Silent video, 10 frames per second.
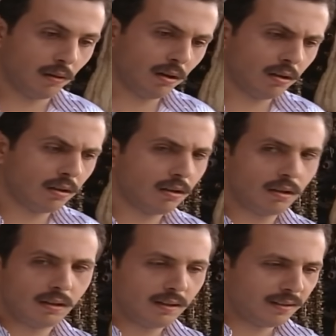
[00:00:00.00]
ايوه
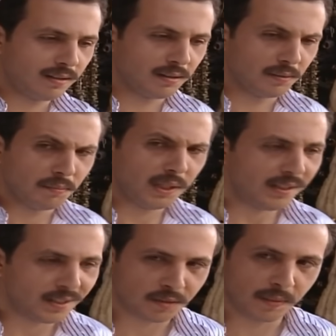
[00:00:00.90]
أه، مين
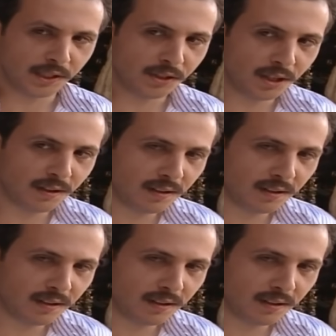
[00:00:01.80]
هي ست بهيجه؟